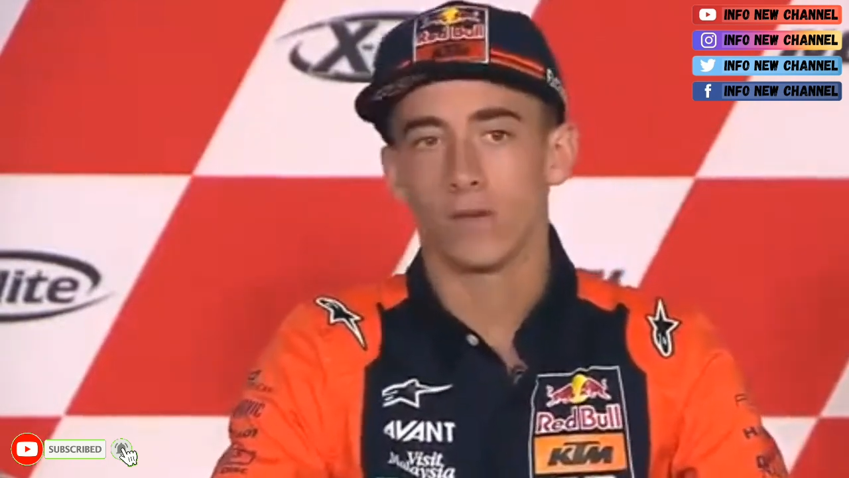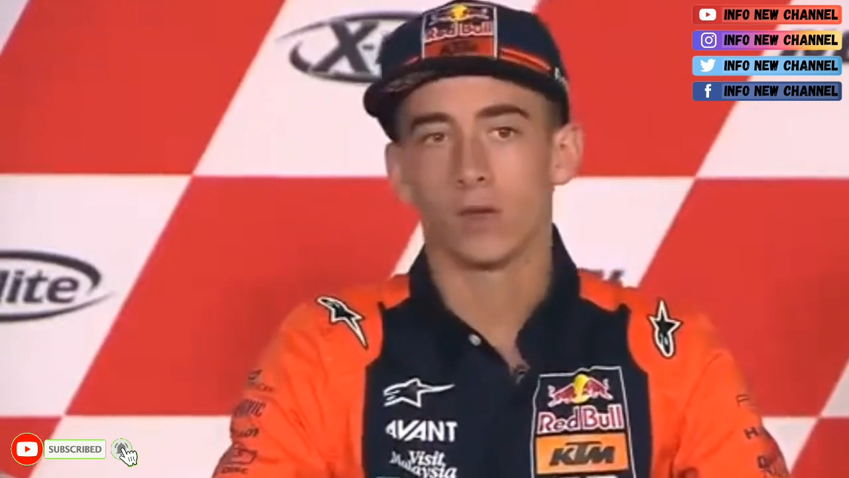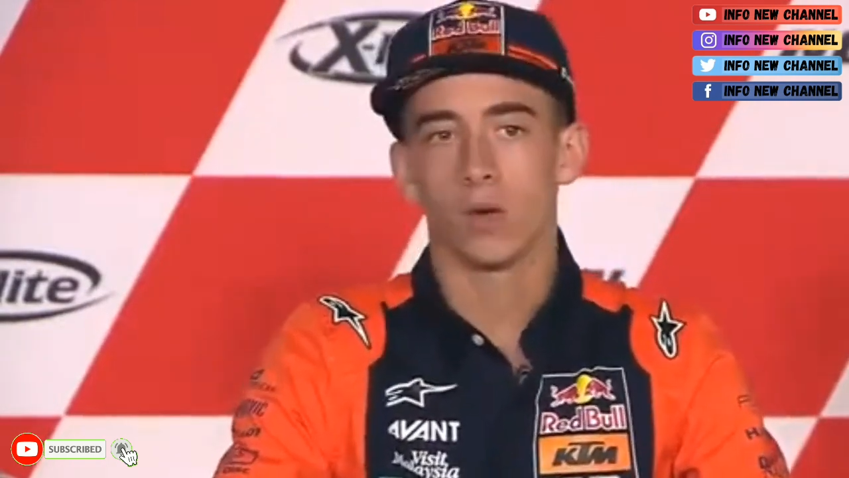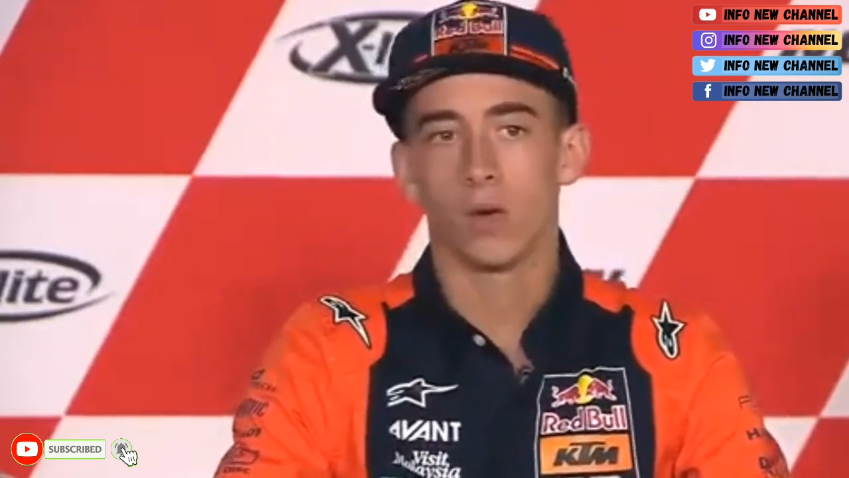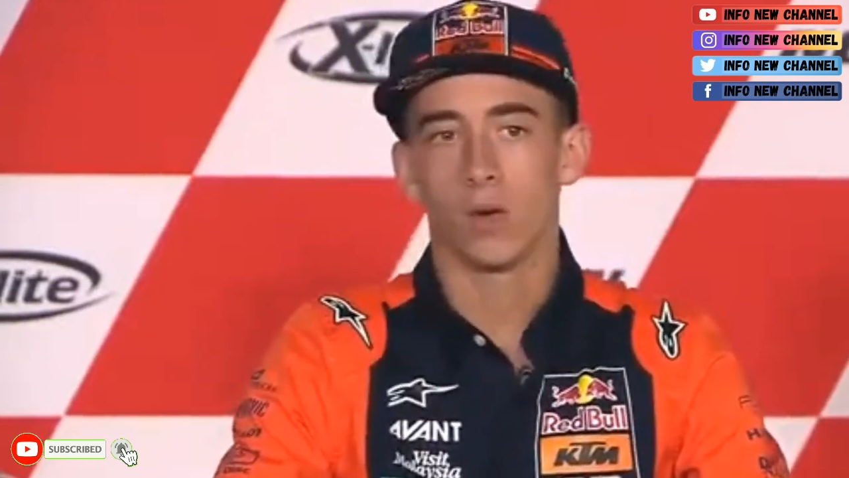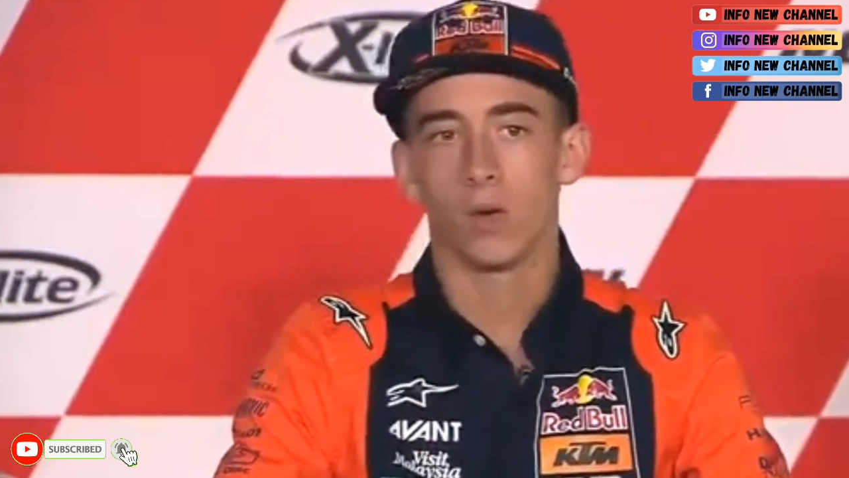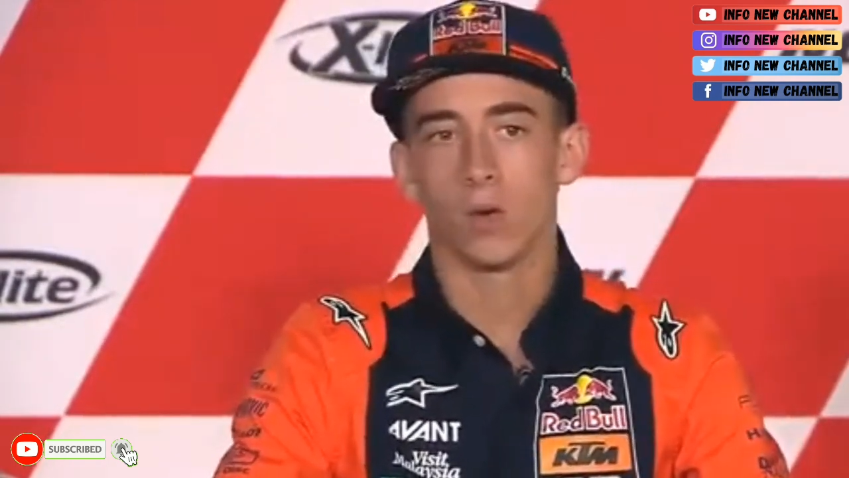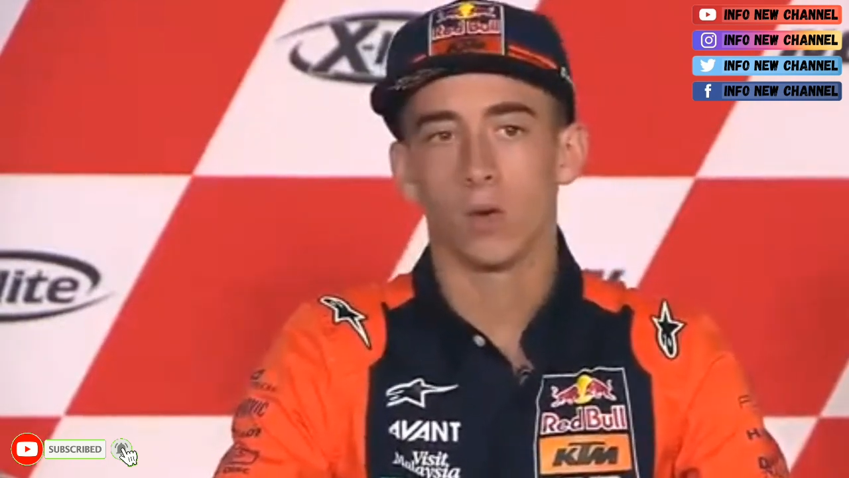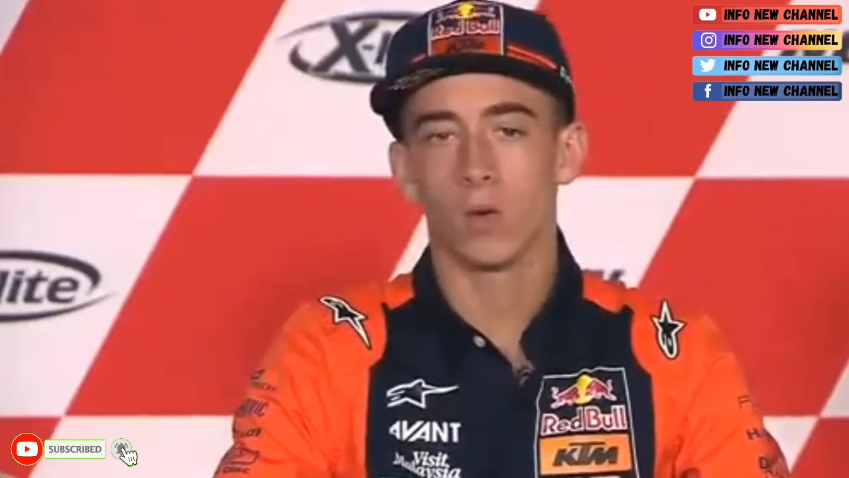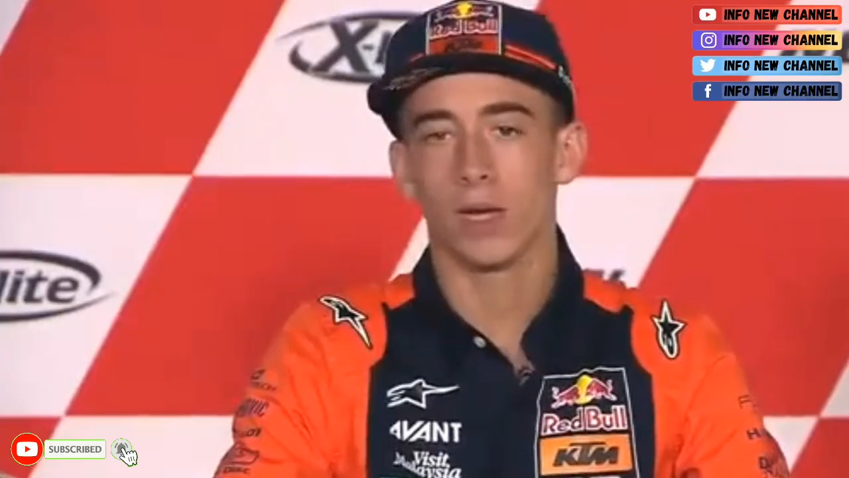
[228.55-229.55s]
hebat,
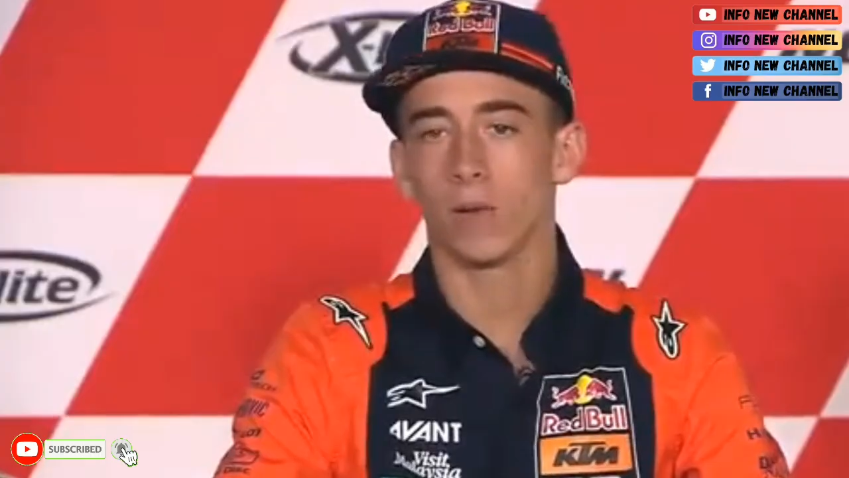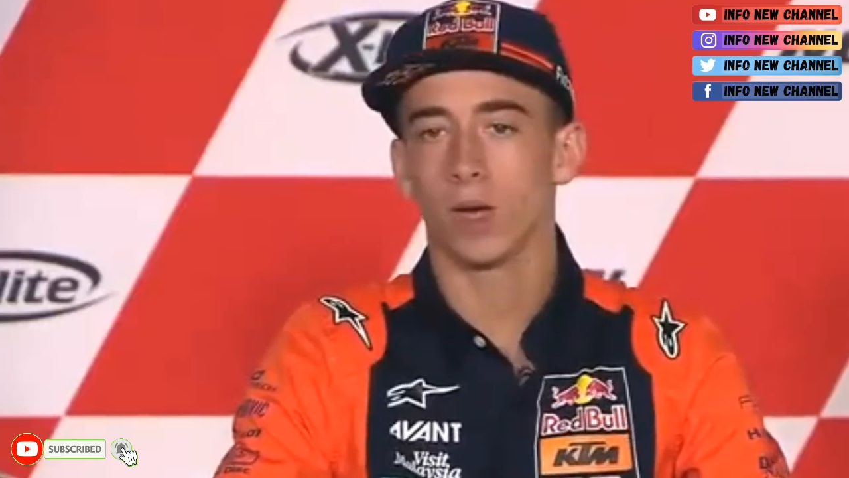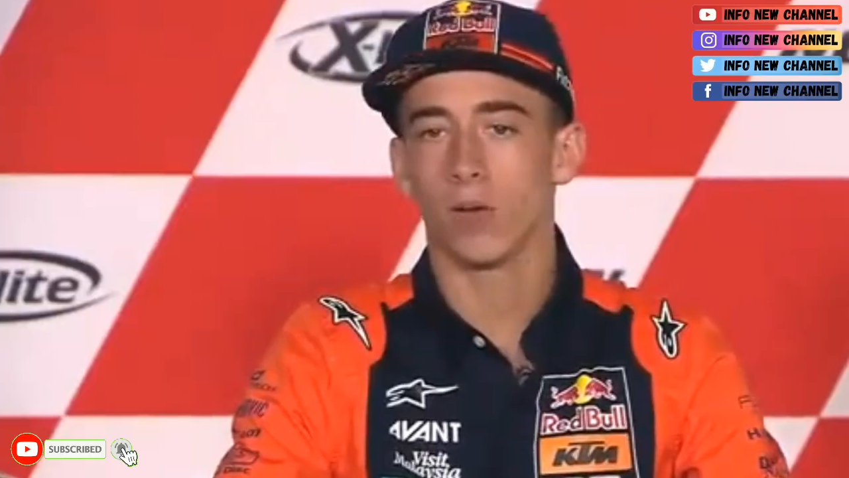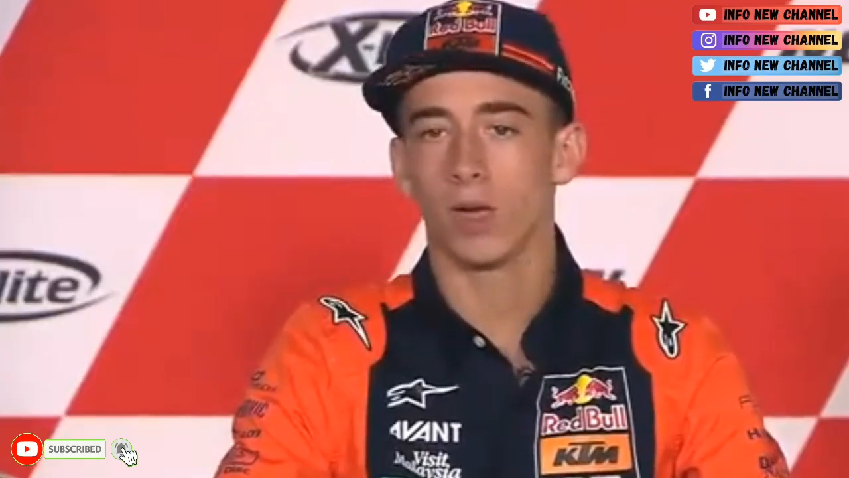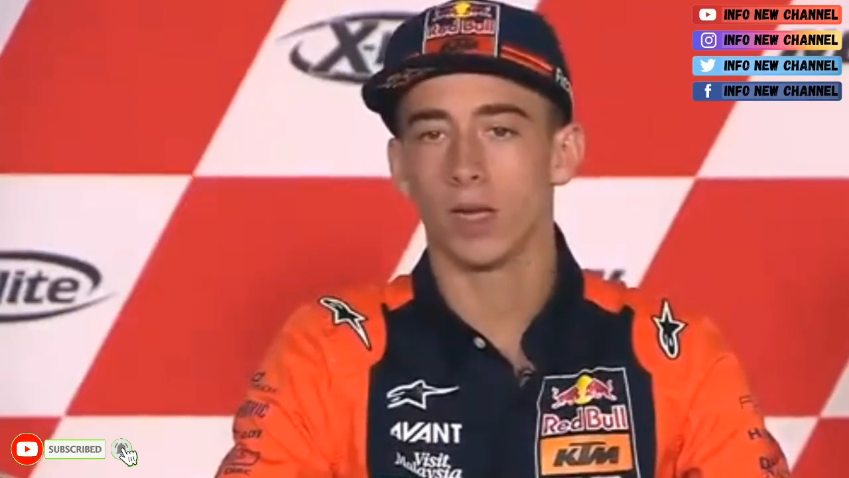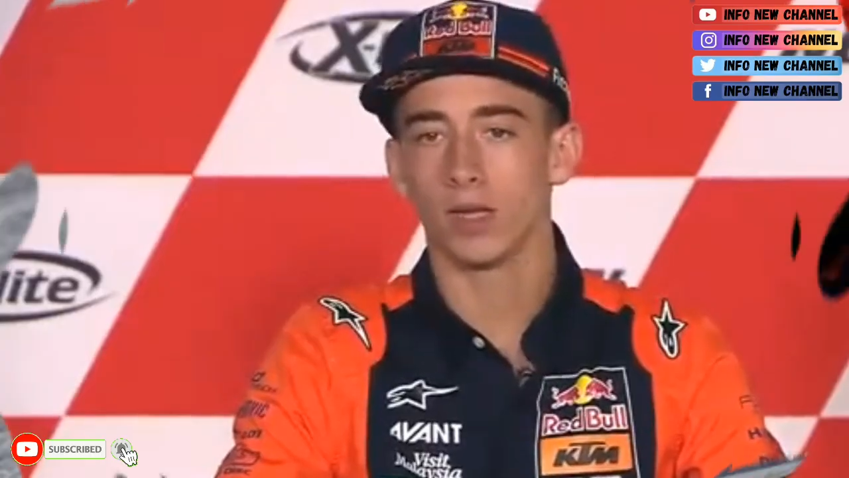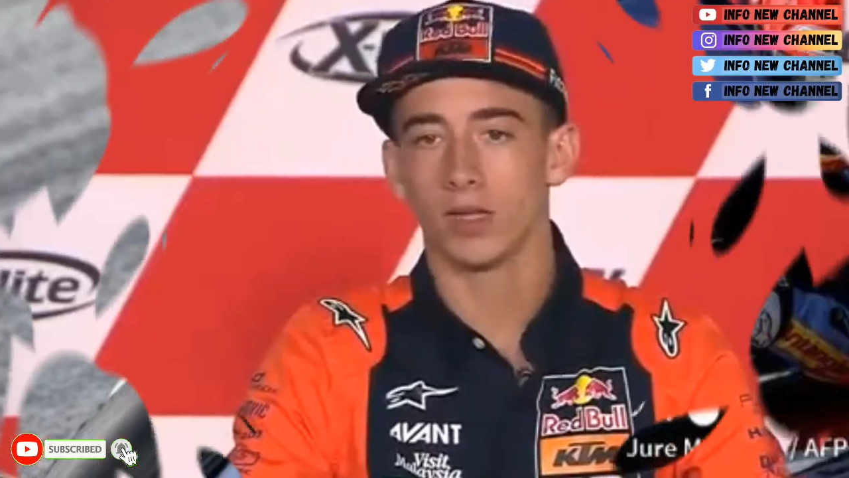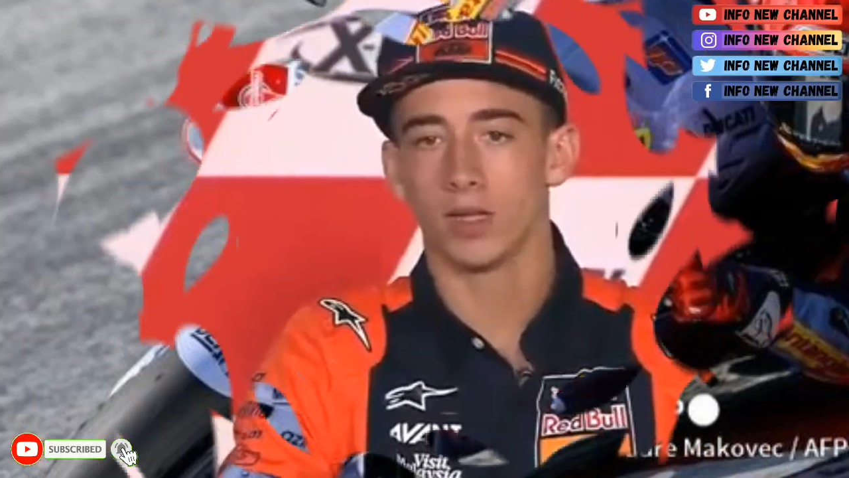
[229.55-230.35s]
ujarnya menegaskan.